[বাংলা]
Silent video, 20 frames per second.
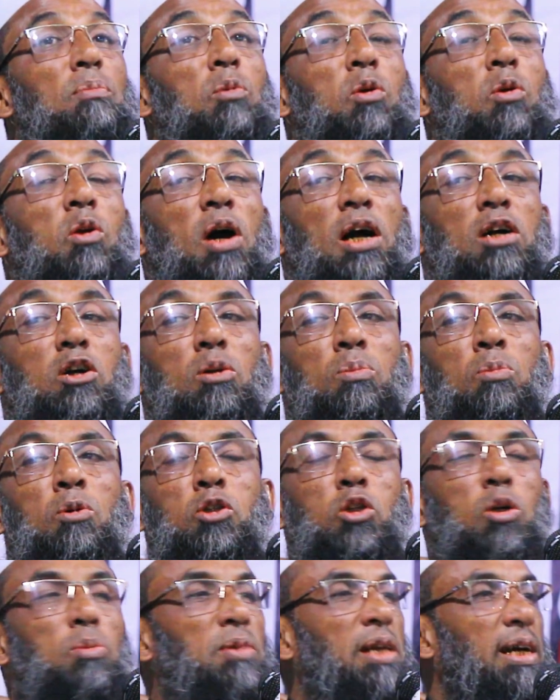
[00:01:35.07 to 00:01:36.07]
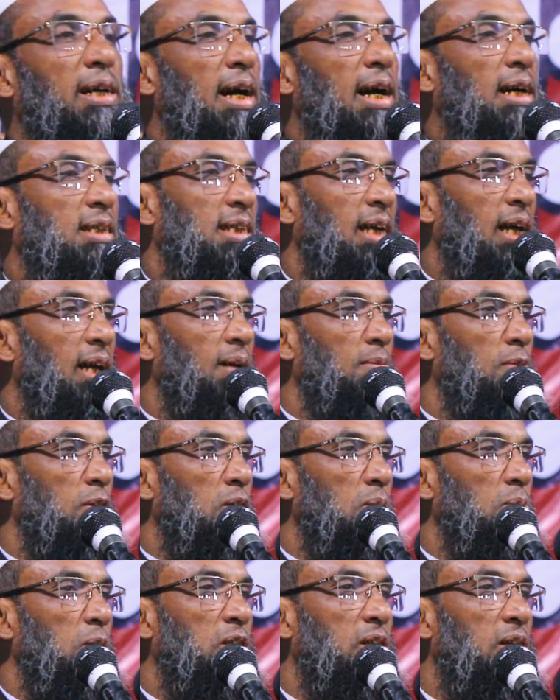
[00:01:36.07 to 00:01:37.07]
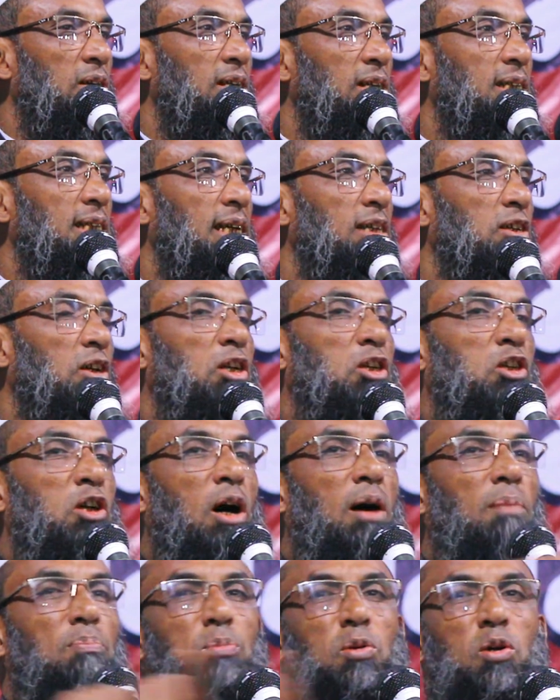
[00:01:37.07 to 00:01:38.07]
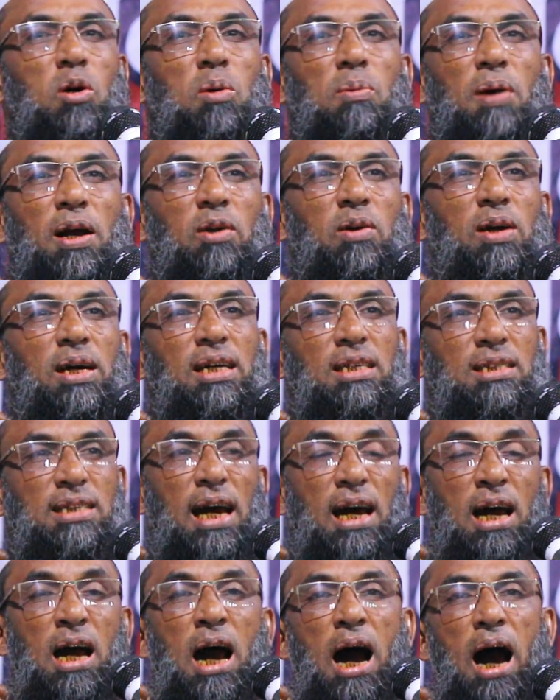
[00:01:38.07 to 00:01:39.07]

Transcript: বুড়ো এখন বুসুম দিয়ে খাকশিয়ালের মতো বসে রয়েছে এই জন্য সব বুড়ো ভালো হয়ে গেছে